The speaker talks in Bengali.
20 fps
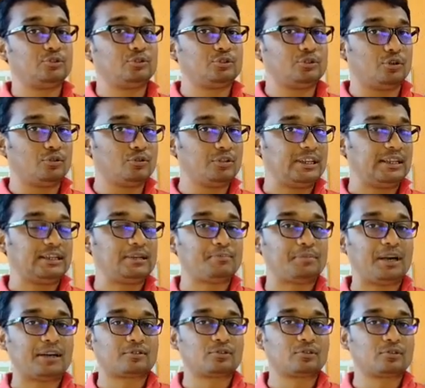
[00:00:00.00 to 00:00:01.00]
তো যখনই একটা
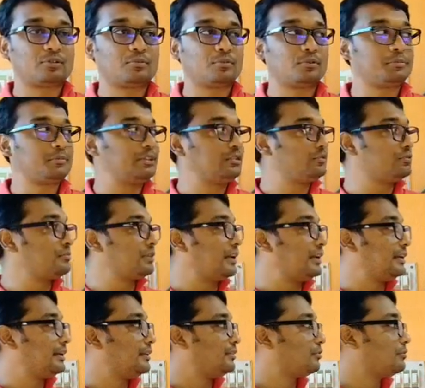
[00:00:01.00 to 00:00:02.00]
পার্থক্য পড়বে তোমরা
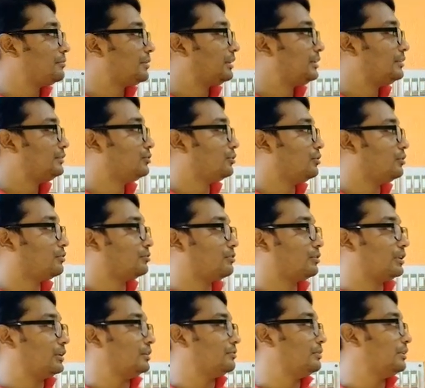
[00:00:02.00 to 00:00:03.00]
এরকম একটা ছক
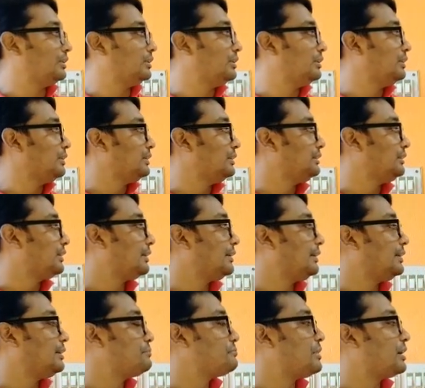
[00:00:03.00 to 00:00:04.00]
করে নেবে
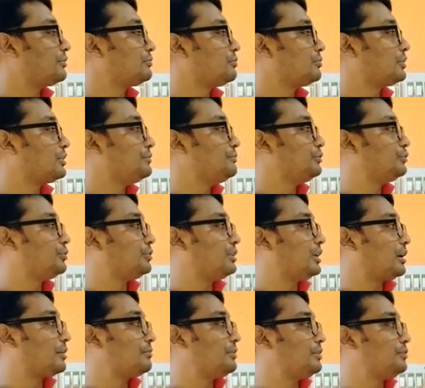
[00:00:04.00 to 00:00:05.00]
যেখানে একটা পার্থক্যের বিষয়
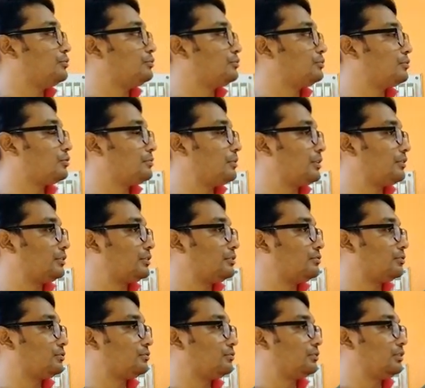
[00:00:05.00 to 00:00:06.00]
থাকবে উত্তর
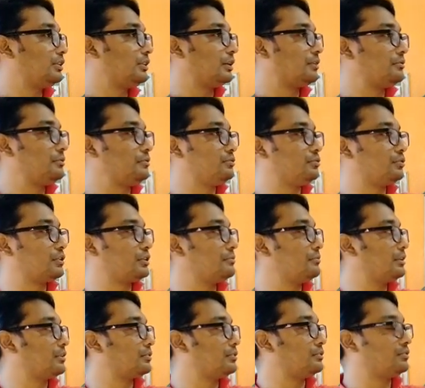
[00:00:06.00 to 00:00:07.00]
ভারতের নদ নদী থাকবে এবং
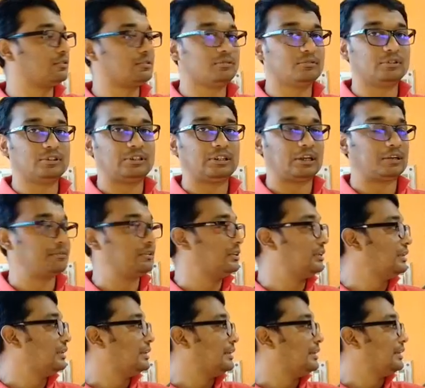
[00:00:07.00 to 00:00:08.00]
দক্ষিণ ভারতের নদ নদী থাকবে
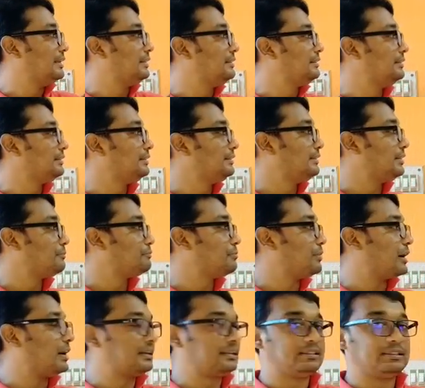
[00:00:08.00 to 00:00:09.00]
এই তিনটে
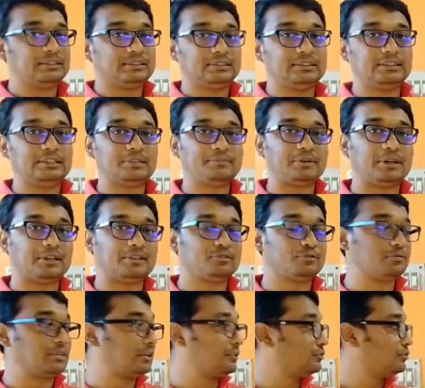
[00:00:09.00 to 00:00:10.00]
পার্ট তিনটে পার্টে
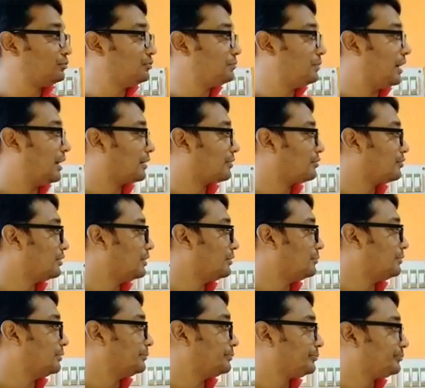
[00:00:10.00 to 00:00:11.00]
তোমরা কিন্তু ভাগ করে
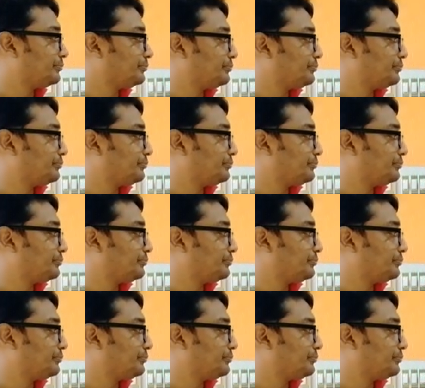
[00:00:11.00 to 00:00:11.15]
নেবে